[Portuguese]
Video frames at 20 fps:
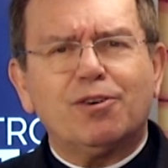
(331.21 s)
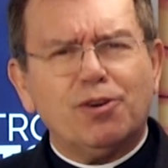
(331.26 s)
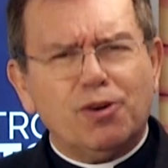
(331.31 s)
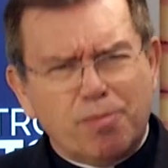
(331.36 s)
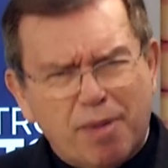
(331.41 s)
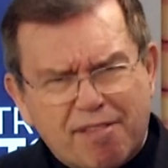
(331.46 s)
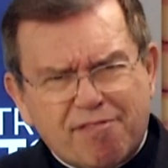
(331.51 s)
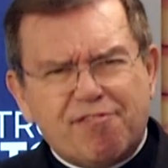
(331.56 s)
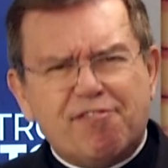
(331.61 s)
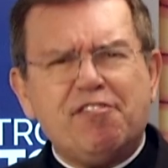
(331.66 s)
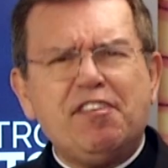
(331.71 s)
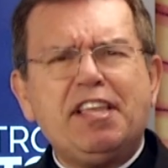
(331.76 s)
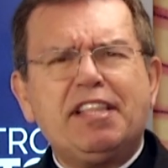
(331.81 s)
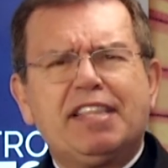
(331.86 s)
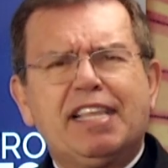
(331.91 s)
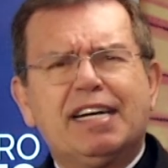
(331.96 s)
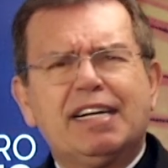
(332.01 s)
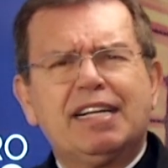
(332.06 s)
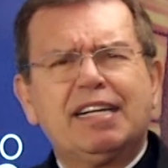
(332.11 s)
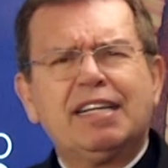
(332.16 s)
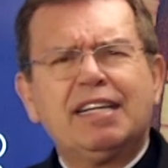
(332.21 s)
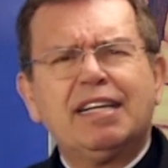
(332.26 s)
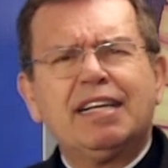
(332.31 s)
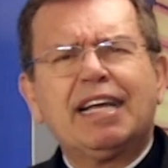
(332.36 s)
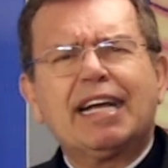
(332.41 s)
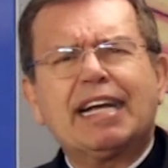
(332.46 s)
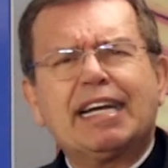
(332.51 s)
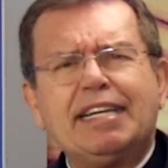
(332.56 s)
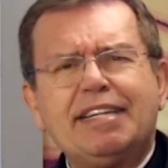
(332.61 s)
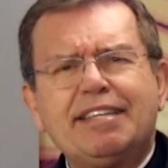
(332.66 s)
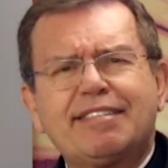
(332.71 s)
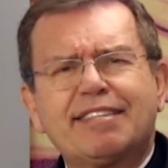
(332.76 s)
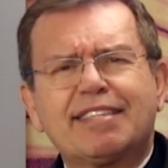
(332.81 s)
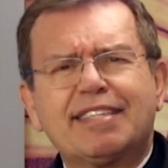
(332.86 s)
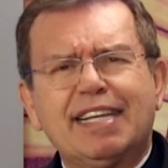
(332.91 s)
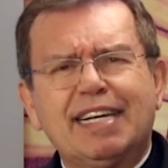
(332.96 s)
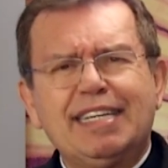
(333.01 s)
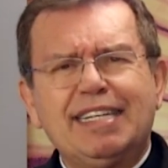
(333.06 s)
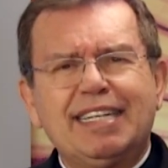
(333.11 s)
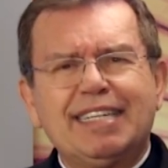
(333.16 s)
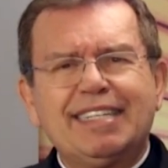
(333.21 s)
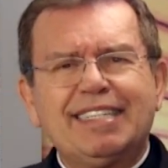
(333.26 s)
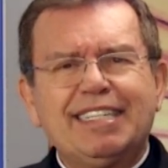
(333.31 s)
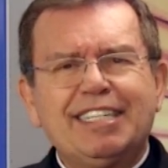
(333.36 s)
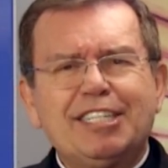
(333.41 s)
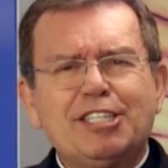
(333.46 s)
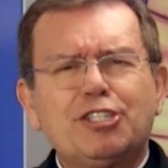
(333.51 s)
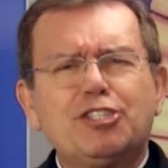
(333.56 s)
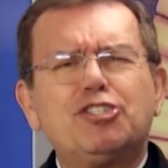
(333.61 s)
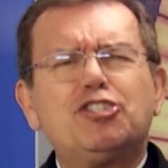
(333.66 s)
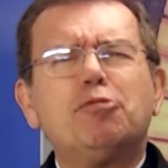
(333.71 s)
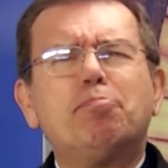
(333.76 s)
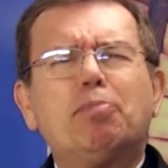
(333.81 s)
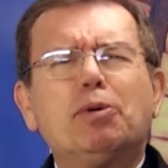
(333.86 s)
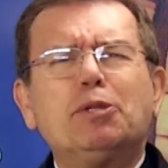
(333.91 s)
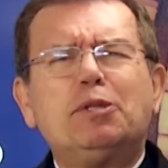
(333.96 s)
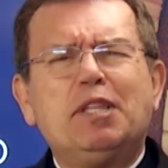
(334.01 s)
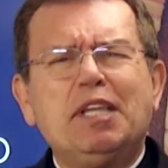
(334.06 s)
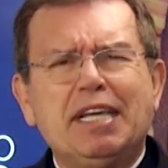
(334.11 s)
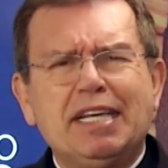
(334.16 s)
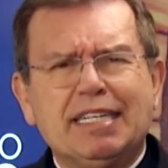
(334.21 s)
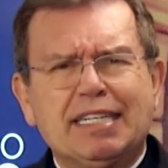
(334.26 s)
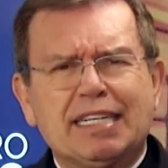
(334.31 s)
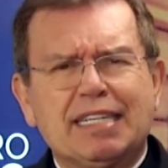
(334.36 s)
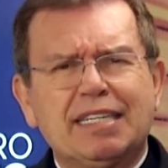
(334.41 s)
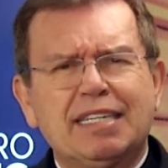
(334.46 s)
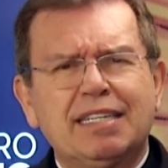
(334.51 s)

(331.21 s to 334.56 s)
uma vida cristã de poder,